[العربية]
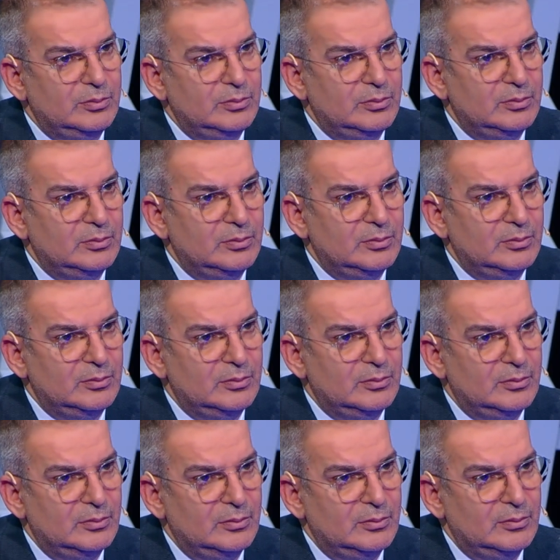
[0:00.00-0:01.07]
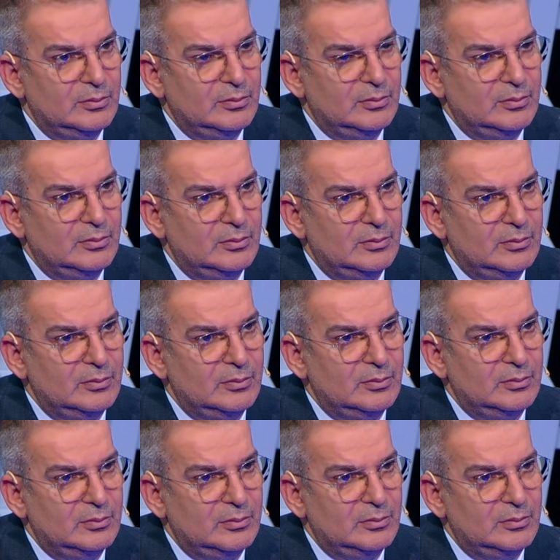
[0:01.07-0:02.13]
صار لي زمان من الانتخابات يمكن ما
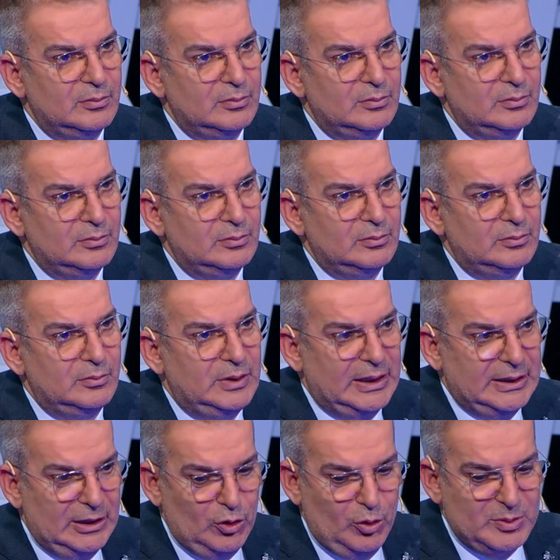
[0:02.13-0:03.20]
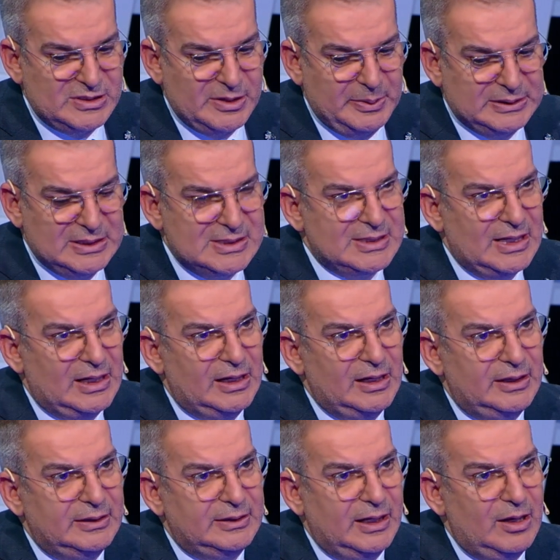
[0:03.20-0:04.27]
شفته يعني اليوم اذا بدك تنزل على
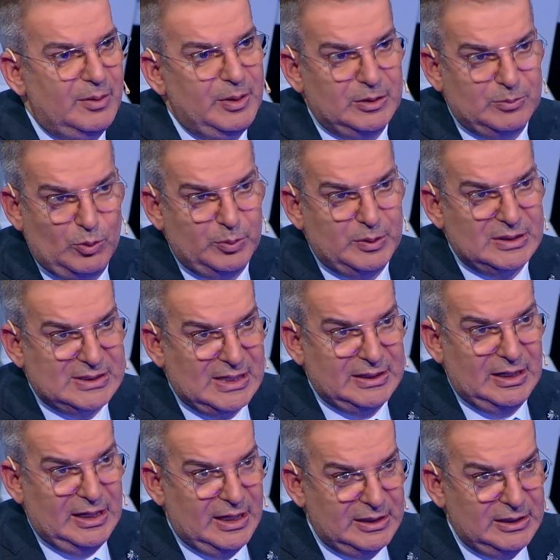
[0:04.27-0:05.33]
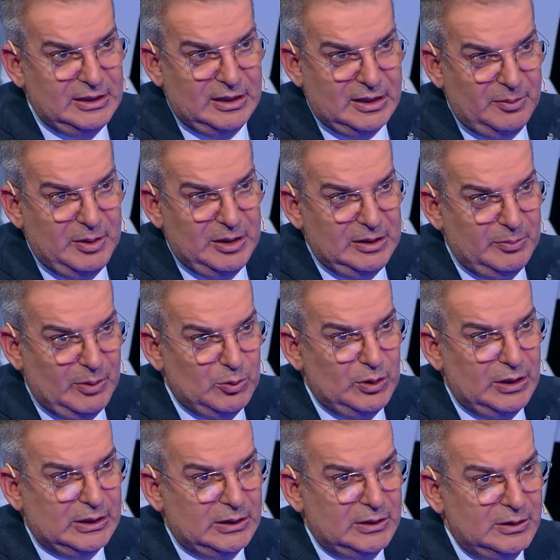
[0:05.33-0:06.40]
الانتخابات ممكن سعد الحريري كمان
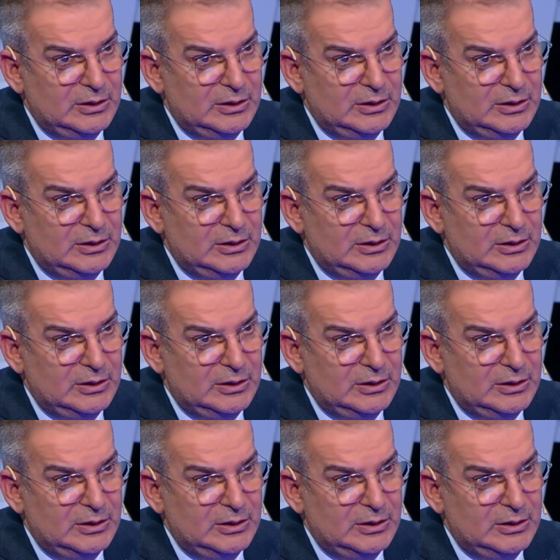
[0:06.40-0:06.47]
يمولك؟